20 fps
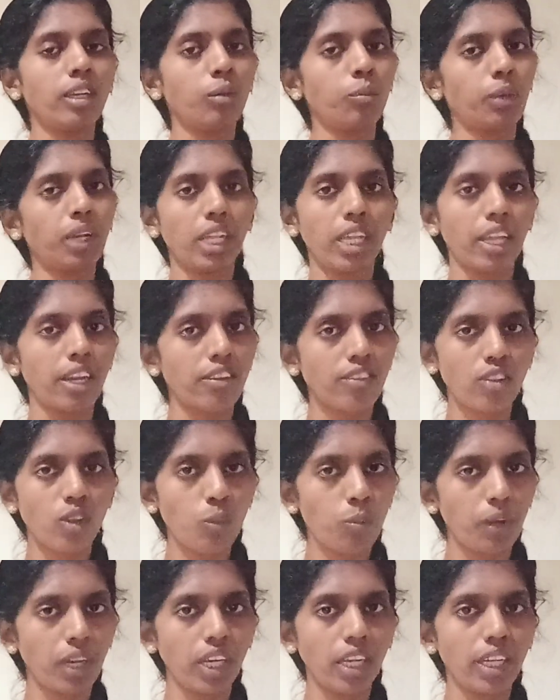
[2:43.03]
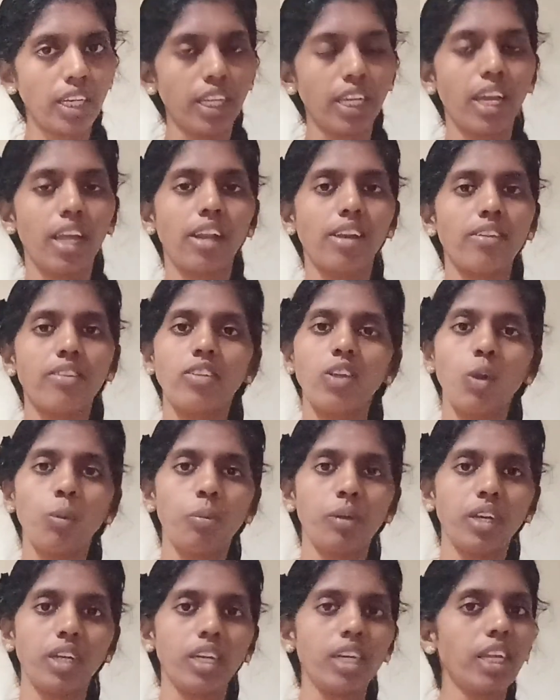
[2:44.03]
இப்போ நீங்கள் ரிசீவ் பண்ணிட்டீங்க ரிசீவ்
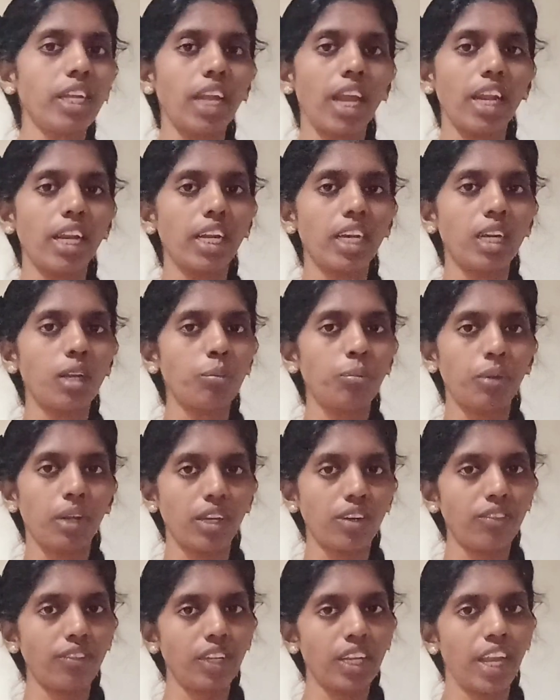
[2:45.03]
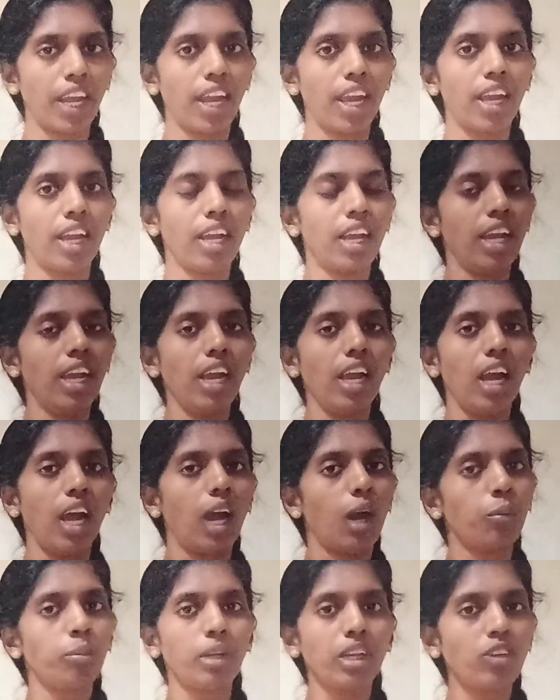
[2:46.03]
பண்ணிட்டு நீங்கள் என்னென்ன பண்ணுவீங்க
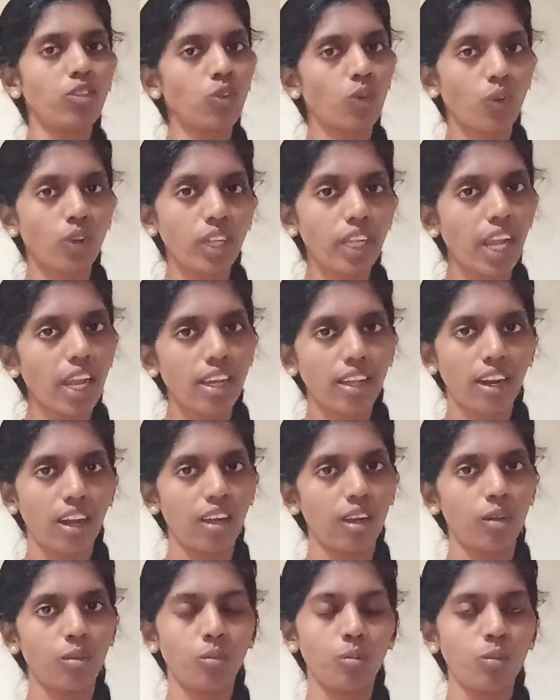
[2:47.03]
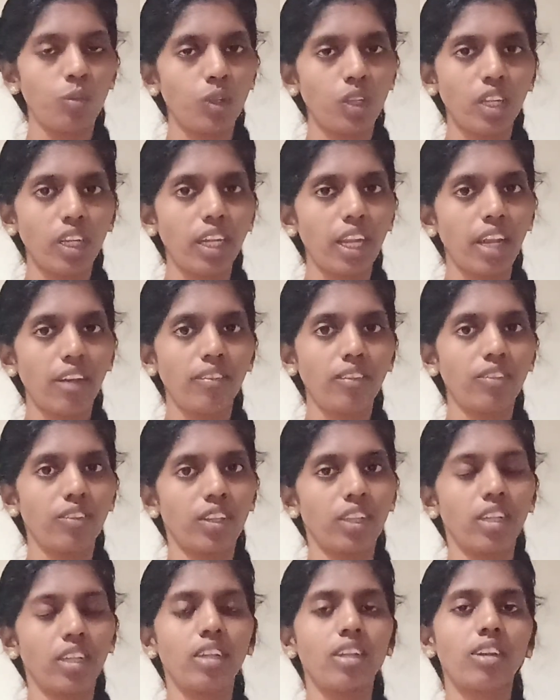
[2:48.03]
அப்படின்னு சொல்லிட்டு கேட்குறாங்க மொதல் கேள்வி
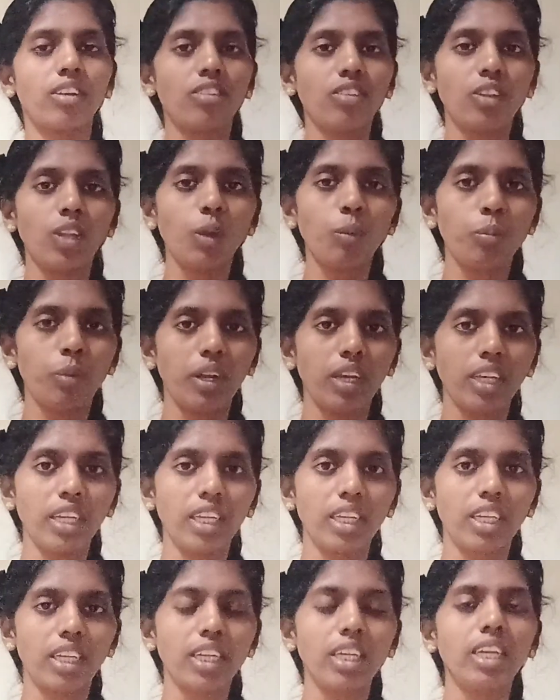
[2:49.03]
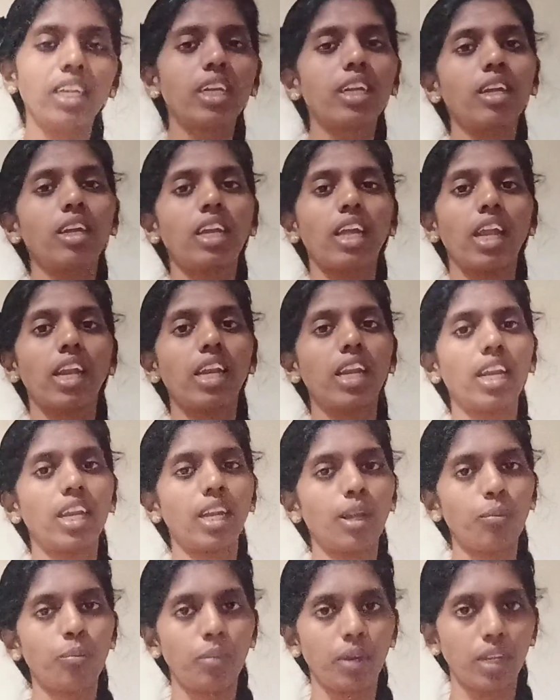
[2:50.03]
வந்து ரிசீவ் பண்ணிவிட்டு நீங்கள்
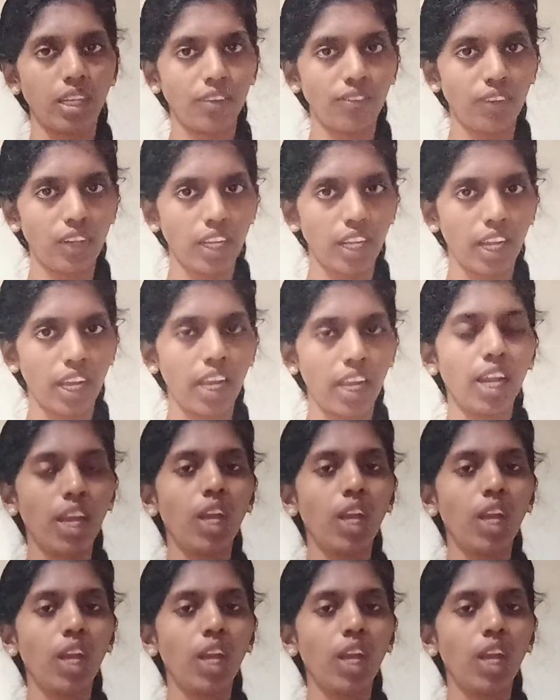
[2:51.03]
என்னென்ன பண்ணுவீங்க